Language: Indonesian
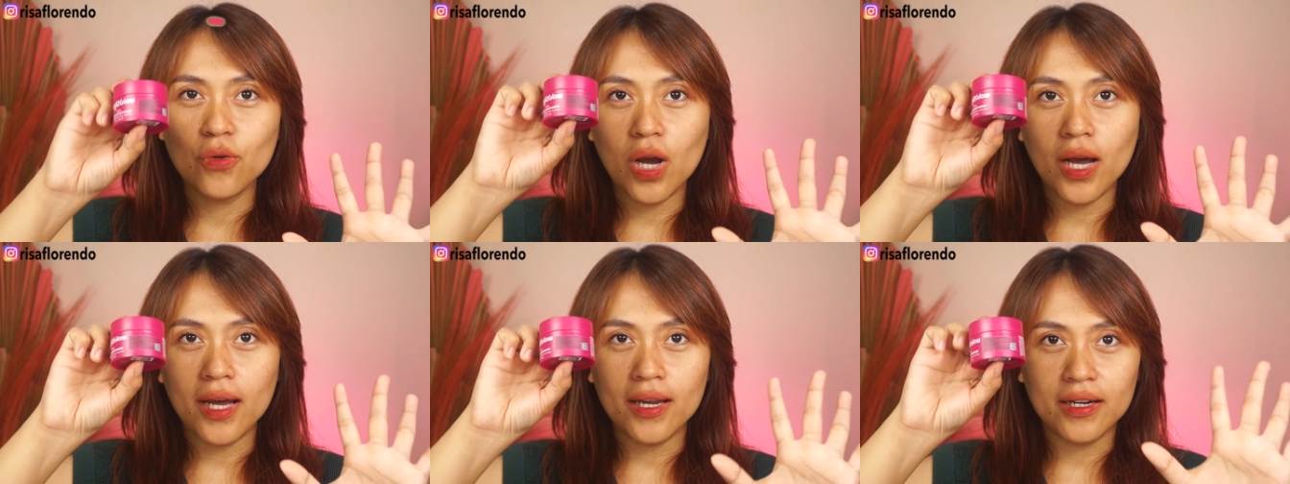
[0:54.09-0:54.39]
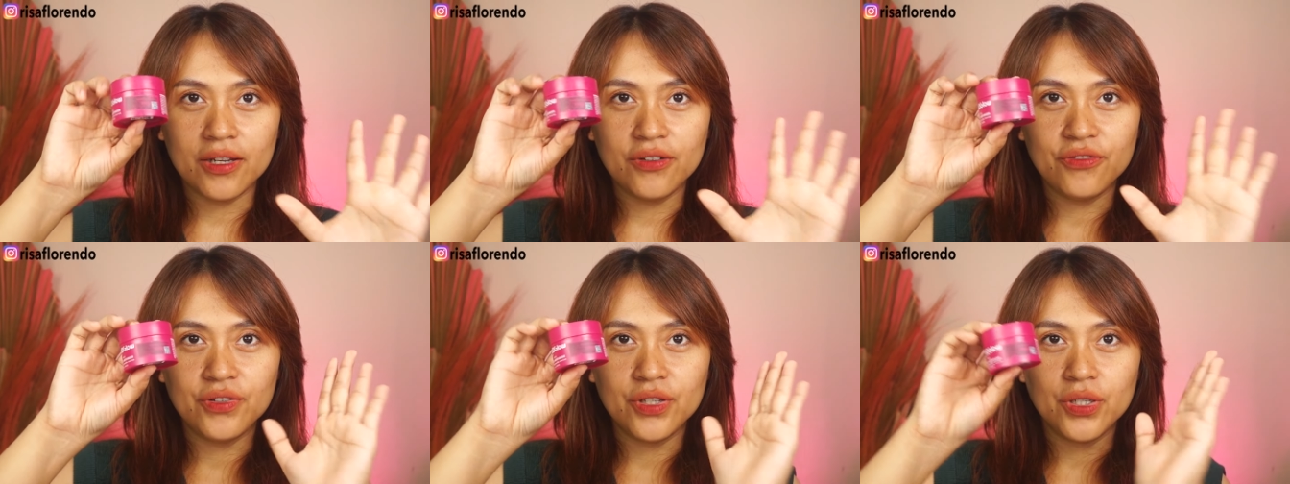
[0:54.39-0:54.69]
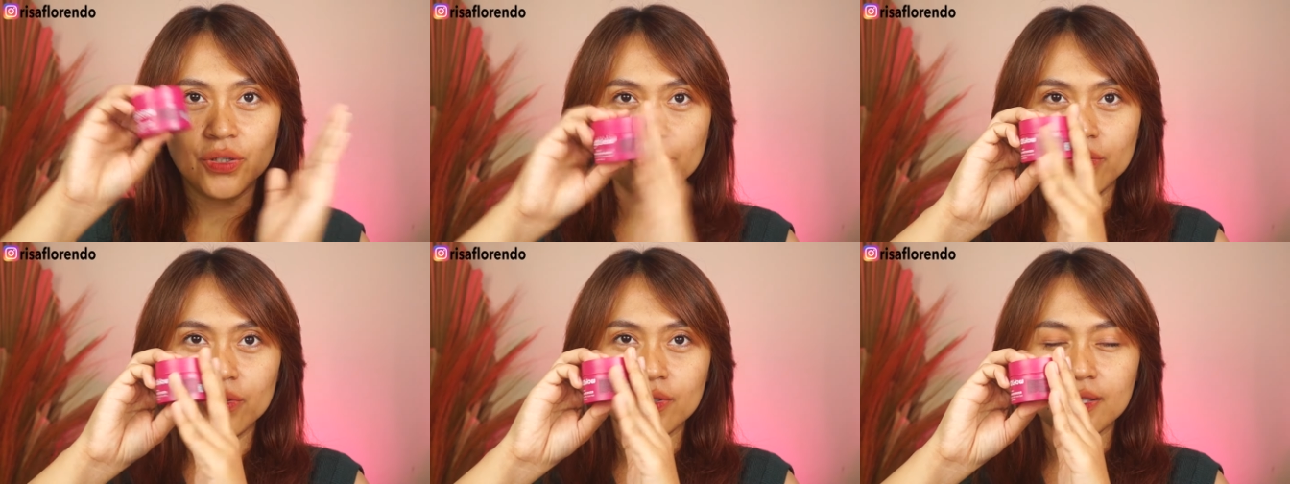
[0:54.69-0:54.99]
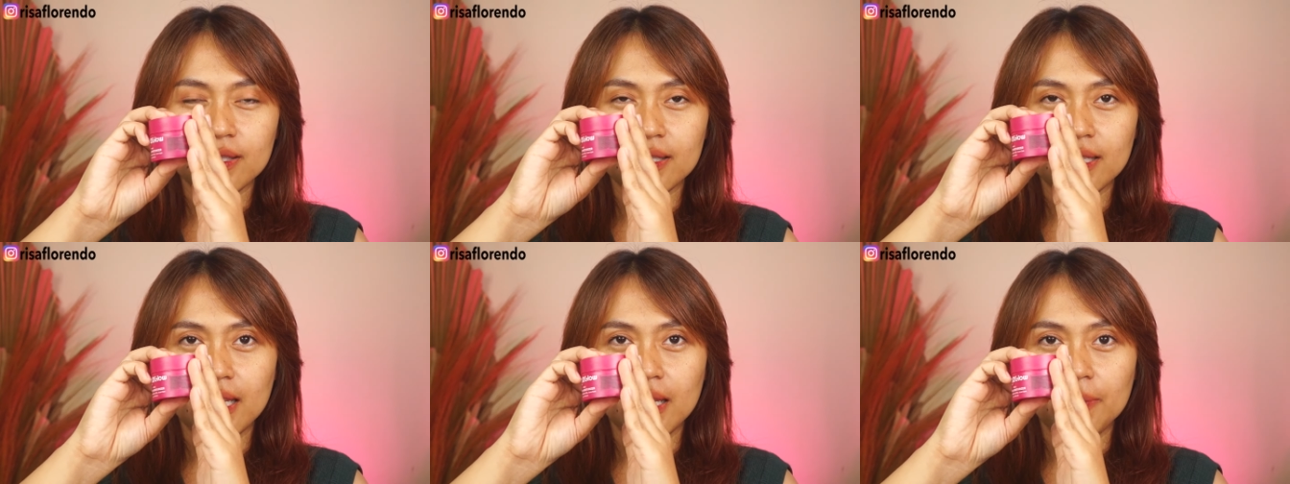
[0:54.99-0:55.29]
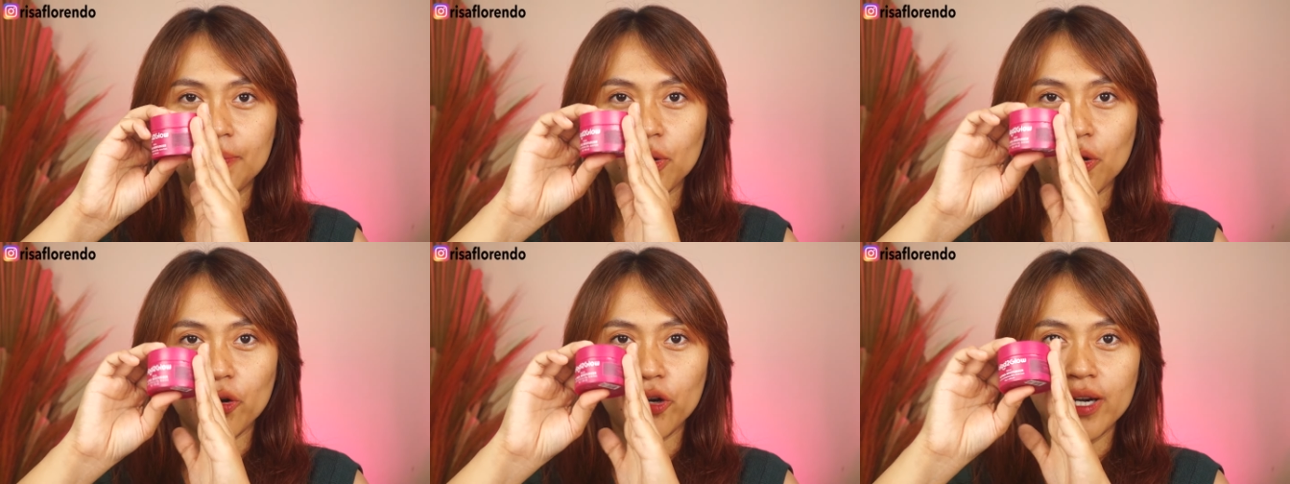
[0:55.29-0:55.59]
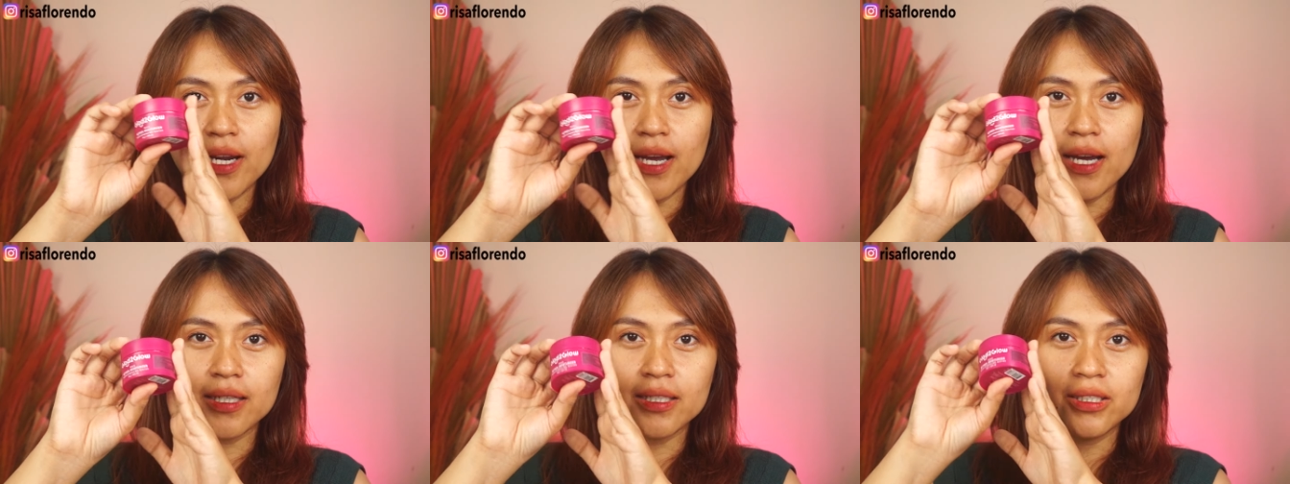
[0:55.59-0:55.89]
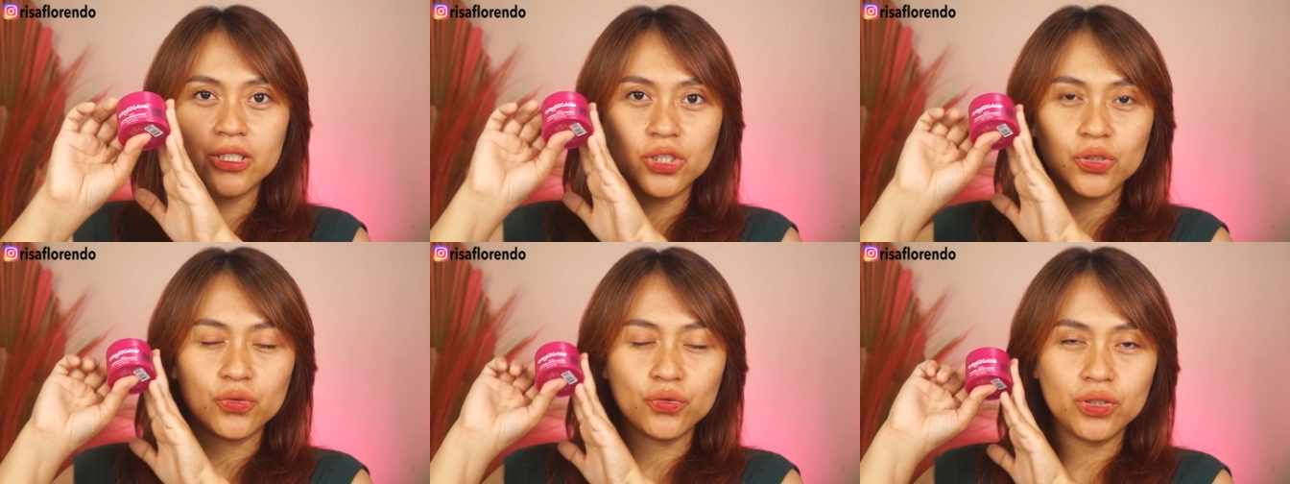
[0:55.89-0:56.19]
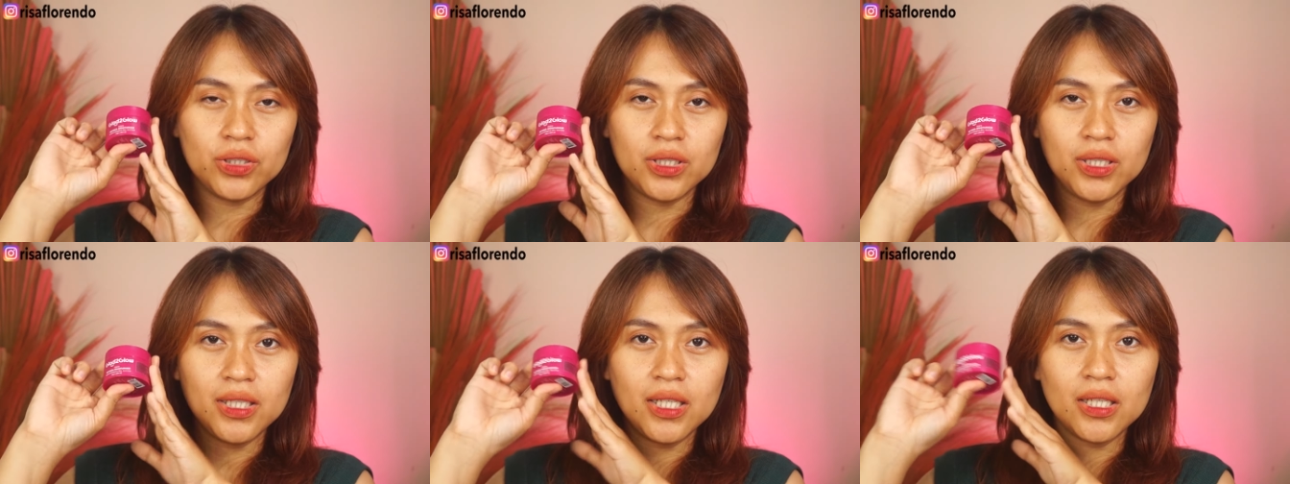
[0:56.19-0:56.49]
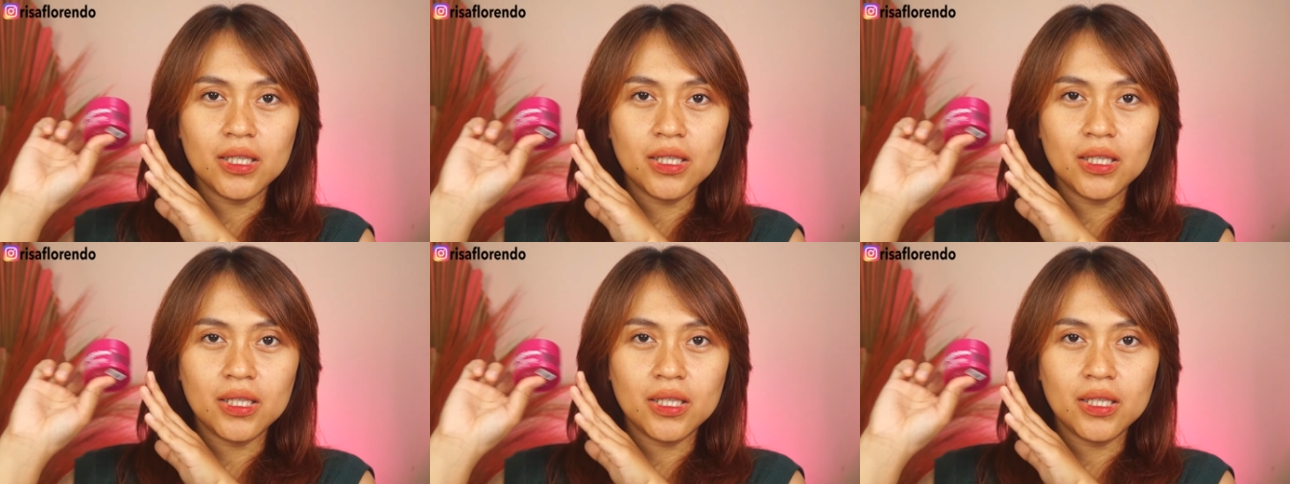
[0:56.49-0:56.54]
gue akan review si produk G2G